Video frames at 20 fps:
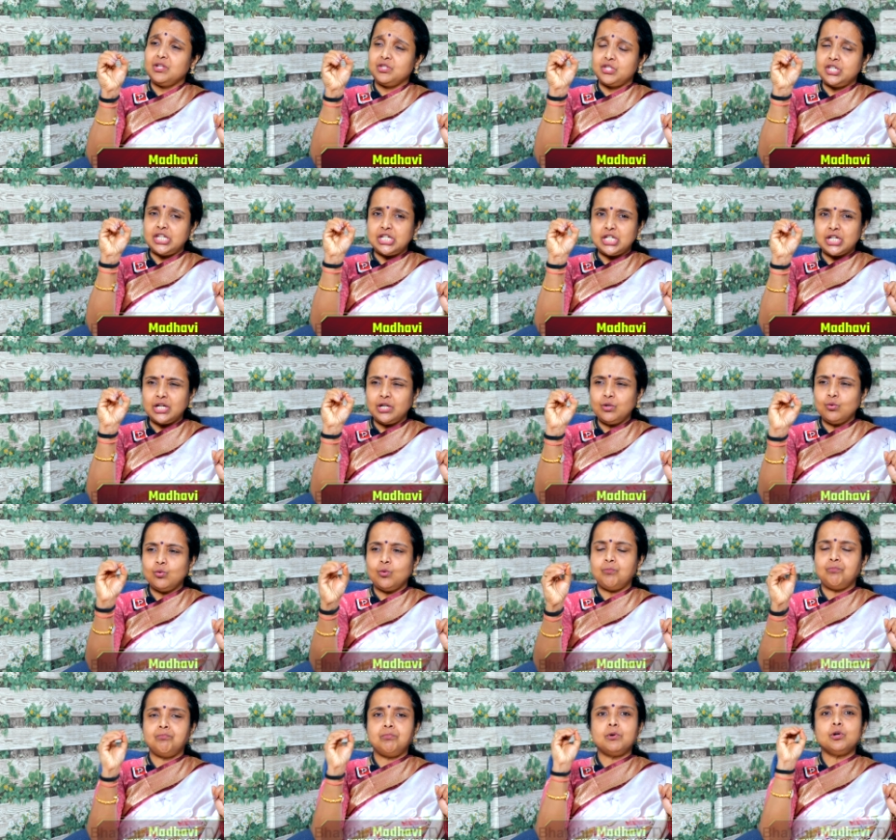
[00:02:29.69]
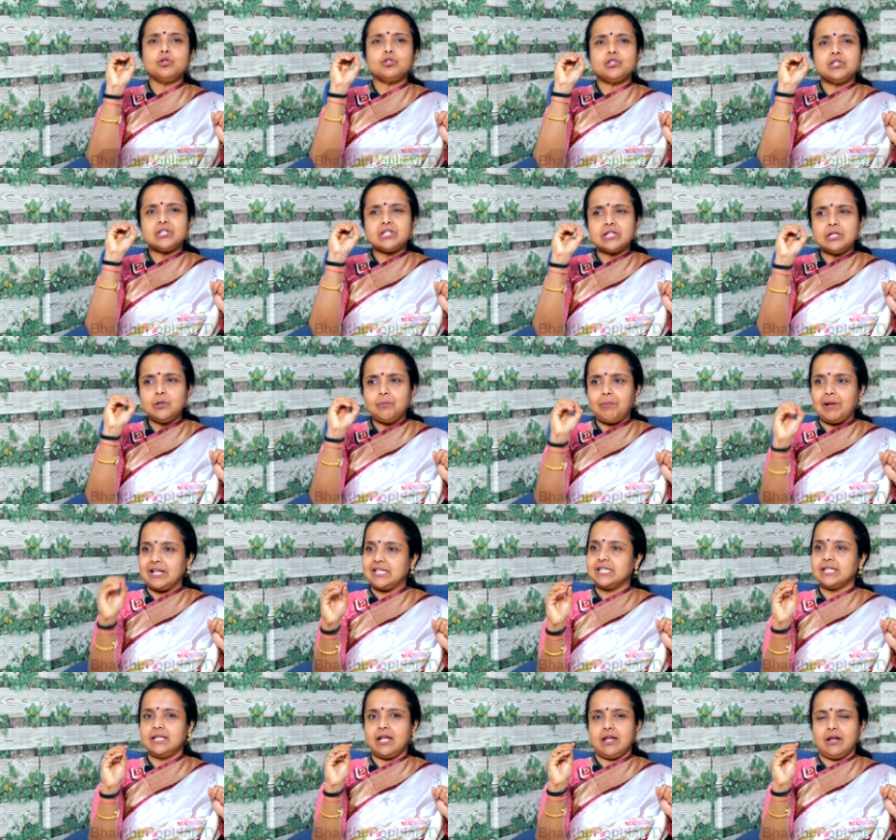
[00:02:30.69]
చిటికెడు ఉప్పు చిటికెడు
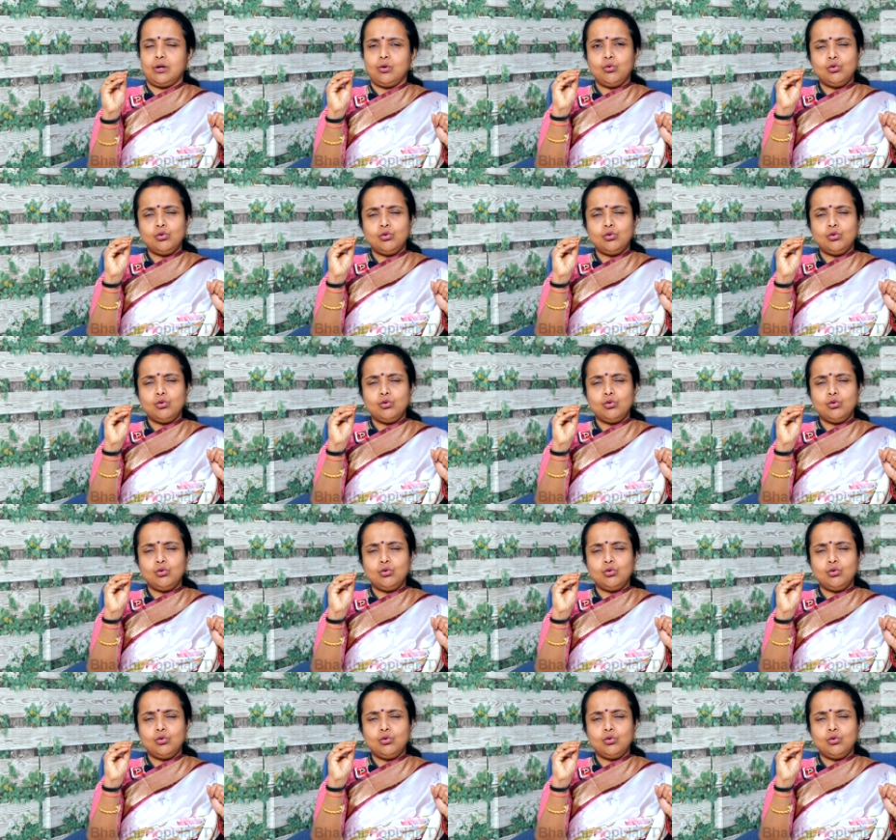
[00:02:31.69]
పంచదార